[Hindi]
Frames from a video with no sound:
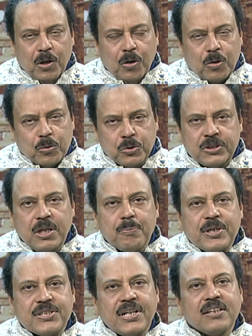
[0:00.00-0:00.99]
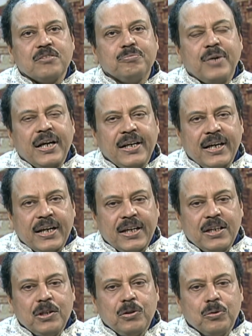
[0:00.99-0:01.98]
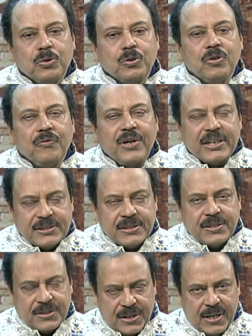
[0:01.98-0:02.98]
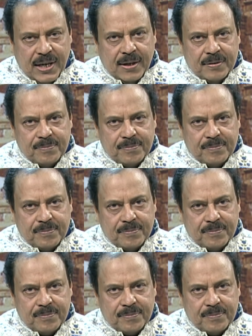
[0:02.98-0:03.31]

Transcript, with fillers: और उसके पश्चात मैंने उनको विकसित किया